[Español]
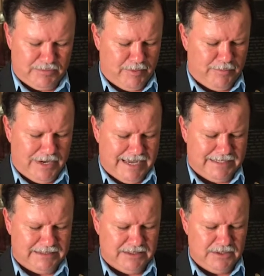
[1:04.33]

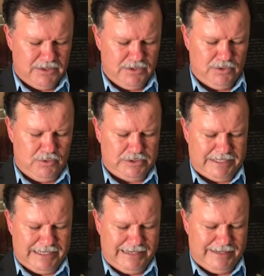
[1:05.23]
populares, los
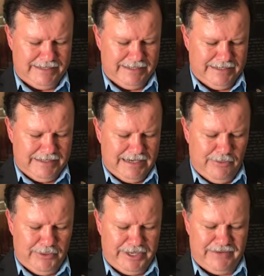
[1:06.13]
que
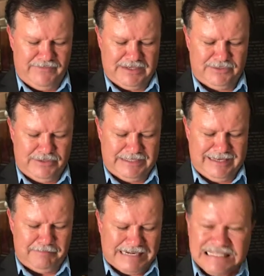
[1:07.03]
laboren en fracciones
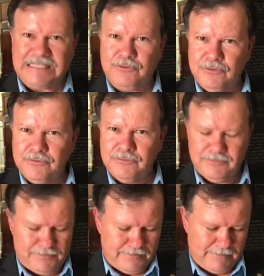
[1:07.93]
del partido,
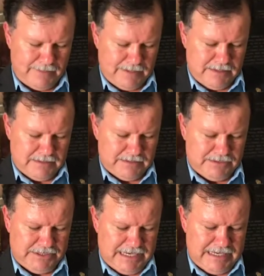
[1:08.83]

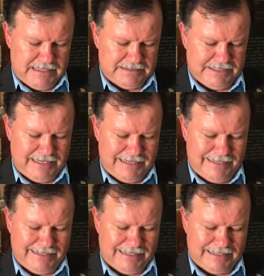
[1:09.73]
ya sea
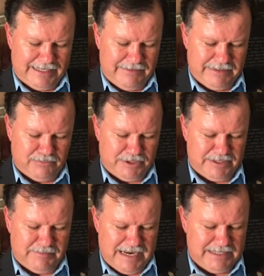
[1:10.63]
legislativas,
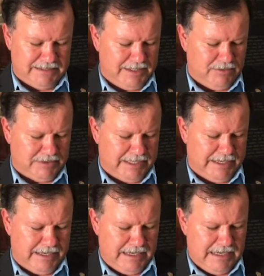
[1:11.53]
municipales y los
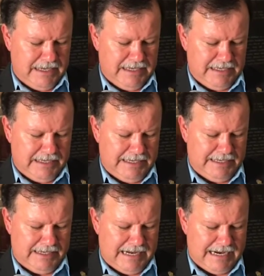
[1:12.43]
que
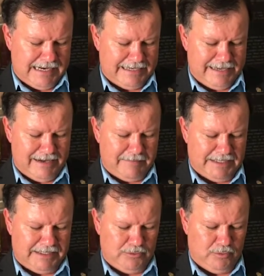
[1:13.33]
eh, hagan en el
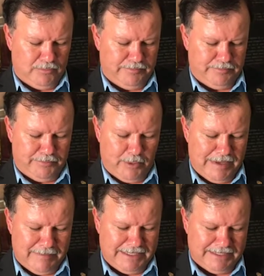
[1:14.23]
partido
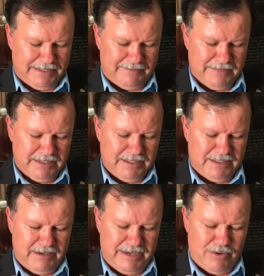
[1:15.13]
propiamente,
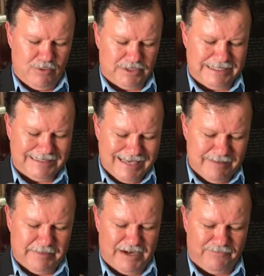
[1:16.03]
deben
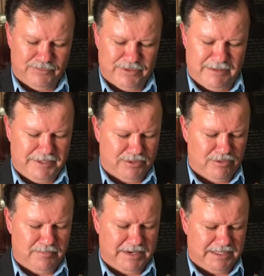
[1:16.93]
cotizar para el
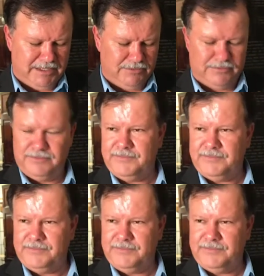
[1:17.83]
funcionamiento del partido